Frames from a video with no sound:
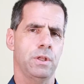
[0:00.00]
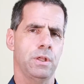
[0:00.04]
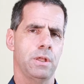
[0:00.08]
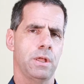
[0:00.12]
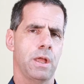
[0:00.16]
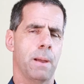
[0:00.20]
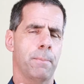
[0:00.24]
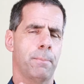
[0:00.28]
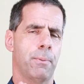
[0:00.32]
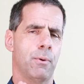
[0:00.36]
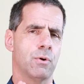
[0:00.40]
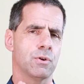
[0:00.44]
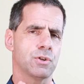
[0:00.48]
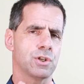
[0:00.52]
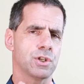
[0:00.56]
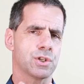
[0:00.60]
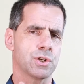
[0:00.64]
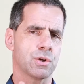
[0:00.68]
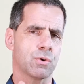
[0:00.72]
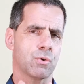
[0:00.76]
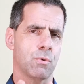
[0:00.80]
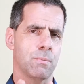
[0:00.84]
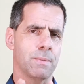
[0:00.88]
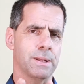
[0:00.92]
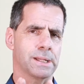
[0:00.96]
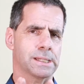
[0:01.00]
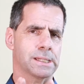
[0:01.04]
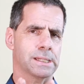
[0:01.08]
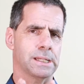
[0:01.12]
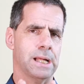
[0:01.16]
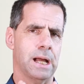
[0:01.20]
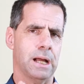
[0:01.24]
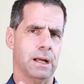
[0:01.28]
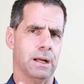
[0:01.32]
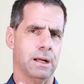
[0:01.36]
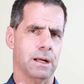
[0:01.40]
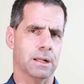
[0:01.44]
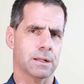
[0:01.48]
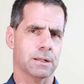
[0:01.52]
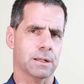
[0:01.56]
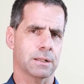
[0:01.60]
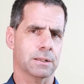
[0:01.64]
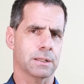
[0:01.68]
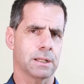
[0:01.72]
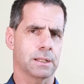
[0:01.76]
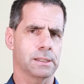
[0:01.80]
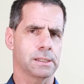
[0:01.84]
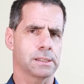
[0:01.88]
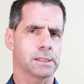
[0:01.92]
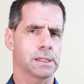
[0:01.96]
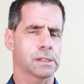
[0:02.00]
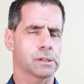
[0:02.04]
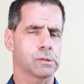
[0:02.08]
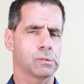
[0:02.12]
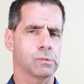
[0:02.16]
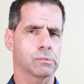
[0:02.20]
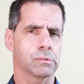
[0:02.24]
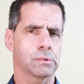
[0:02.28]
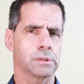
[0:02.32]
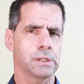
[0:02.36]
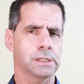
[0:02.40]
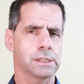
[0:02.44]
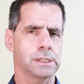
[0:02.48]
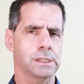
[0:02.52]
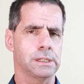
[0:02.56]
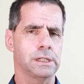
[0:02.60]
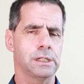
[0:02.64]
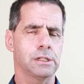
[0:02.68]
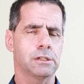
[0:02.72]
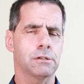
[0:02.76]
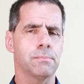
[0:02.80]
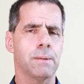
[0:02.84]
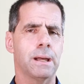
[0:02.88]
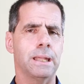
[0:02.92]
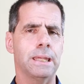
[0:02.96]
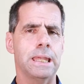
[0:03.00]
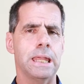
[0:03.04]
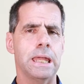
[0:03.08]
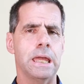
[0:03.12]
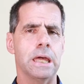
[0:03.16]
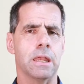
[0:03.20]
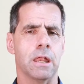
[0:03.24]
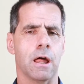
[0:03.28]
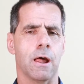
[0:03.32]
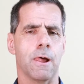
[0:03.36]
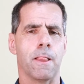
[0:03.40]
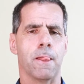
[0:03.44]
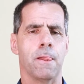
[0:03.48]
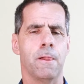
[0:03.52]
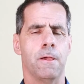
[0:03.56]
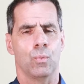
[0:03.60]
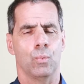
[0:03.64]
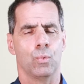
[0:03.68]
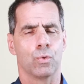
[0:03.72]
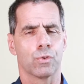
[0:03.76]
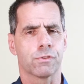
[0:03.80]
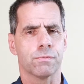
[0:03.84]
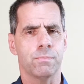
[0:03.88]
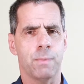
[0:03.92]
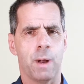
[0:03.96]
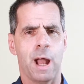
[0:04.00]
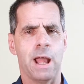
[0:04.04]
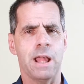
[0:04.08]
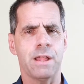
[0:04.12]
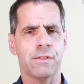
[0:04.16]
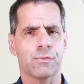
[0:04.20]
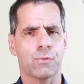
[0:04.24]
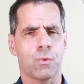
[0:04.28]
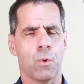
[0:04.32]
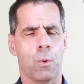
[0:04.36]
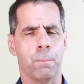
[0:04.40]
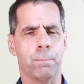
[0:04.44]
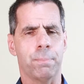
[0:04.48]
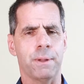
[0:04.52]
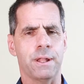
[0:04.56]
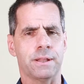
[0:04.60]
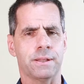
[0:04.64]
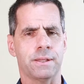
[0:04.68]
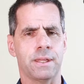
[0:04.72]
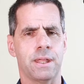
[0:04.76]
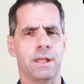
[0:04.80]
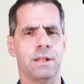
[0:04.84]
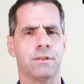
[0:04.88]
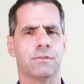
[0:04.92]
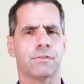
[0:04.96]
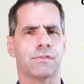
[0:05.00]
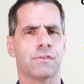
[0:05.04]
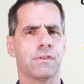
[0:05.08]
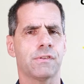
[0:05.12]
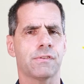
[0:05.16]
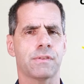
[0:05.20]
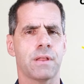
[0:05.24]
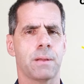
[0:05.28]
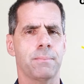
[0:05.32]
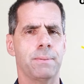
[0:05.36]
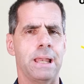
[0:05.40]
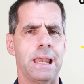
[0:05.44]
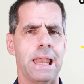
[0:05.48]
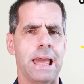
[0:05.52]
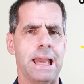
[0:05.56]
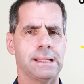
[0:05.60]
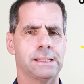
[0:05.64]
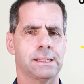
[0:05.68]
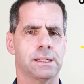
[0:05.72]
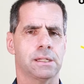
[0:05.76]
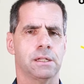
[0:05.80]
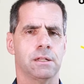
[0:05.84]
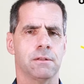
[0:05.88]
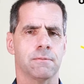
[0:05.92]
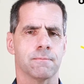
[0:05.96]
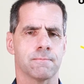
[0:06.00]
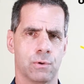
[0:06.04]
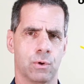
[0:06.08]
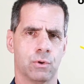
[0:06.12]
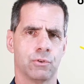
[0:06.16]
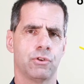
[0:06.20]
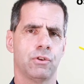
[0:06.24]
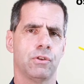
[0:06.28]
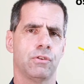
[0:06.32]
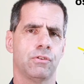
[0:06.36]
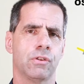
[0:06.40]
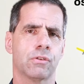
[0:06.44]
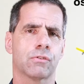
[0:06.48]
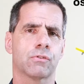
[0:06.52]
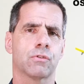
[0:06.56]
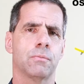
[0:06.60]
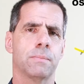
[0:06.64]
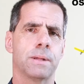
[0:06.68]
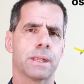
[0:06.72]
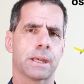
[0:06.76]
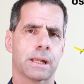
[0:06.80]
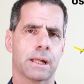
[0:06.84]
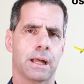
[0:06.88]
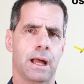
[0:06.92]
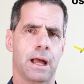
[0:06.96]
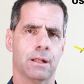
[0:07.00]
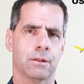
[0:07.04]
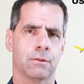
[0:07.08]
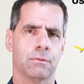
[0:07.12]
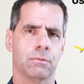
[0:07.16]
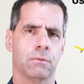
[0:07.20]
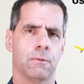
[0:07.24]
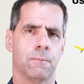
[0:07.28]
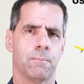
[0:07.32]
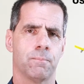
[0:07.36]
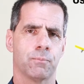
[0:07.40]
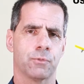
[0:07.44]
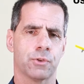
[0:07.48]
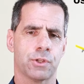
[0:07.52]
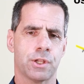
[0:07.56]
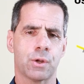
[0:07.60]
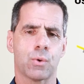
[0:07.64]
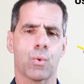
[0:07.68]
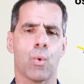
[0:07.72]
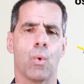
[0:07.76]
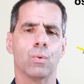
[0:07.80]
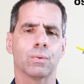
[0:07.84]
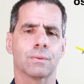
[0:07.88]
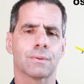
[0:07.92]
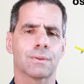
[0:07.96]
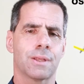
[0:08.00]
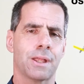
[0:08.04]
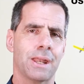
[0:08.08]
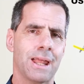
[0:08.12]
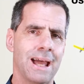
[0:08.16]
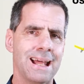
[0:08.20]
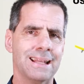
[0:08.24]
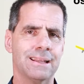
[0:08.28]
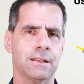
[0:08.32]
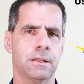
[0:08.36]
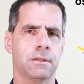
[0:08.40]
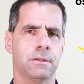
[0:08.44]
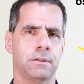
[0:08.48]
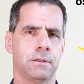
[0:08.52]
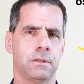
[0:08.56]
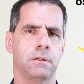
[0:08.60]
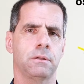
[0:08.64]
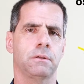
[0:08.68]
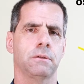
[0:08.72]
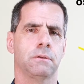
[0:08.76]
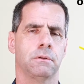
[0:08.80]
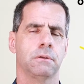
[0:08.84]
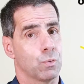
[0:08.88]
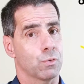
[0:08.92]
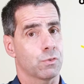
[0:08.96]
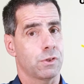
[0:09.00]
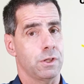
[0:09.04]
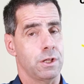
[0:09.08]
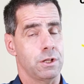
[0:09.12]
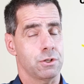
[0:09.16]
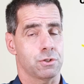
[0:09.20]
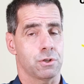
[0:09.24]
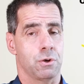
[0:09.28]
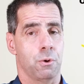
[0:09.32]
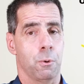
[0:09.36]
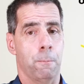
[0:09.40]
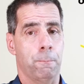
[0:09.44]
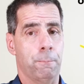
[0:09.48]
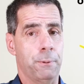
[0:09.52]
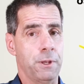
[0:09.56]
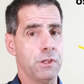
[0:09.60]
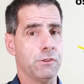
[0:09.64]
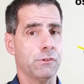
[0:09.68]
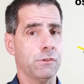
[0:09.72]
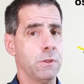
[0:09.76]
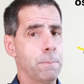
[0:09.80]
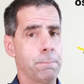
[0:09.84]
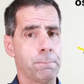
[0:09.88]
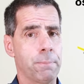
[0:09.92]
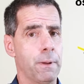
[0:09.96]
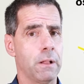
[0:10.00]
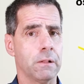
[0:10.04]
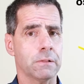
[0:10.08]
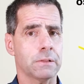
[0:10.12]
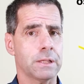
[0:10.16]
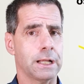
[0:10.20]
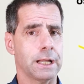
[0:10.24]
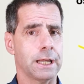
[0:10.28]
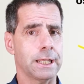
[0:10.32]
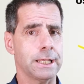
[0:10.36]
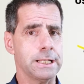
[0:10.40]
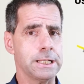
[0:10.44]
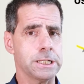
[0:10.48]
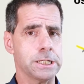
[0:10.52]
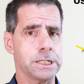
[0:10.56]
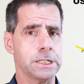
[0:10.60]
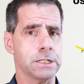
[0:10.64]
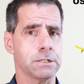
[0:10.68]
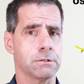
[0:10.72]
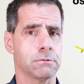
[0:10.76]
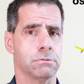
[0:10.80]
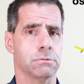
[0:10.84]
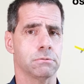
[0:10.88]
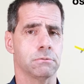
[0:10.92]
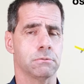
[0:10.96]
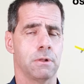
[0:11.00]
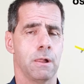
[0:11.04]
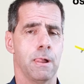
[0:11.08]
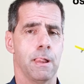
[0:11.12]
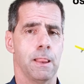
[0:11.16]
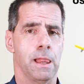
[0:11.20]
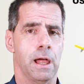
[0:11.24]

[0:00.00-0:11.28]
E é bom a gente começar a tratar desse assunto da seguinte maneira: os mais competentes se estabelecem. Onde existe um mercado que contrate, ou seja, o principal está garantido.